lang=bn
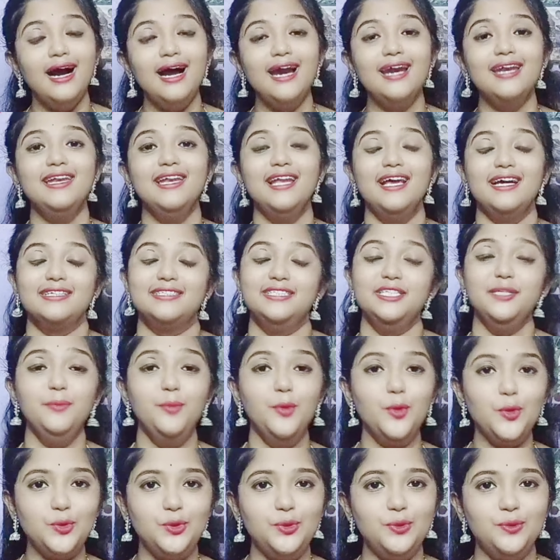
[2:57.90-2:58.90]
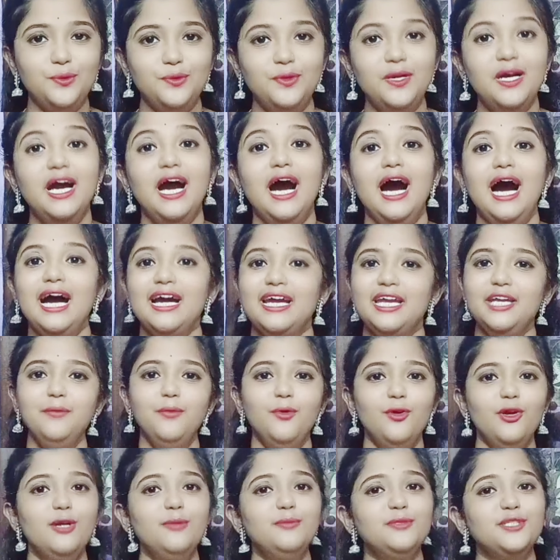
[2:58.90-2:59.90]
আর লাগছে মধু আগেই
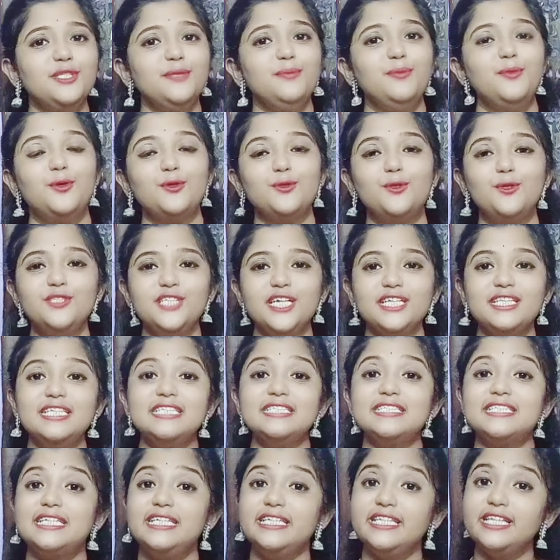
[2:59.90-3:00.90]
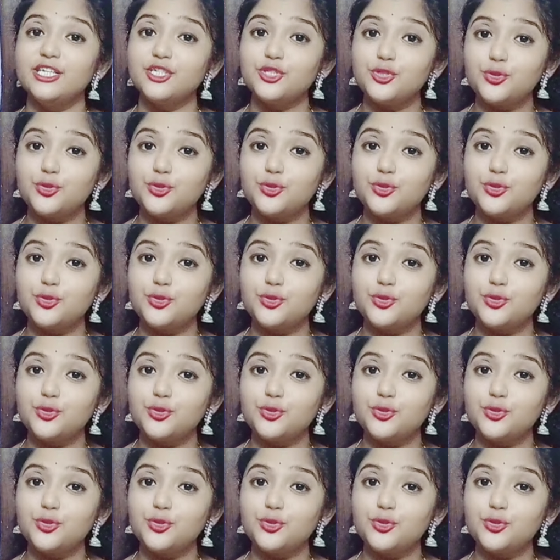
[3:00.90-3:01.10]
বললাম যে মধু যাদের স্কিনে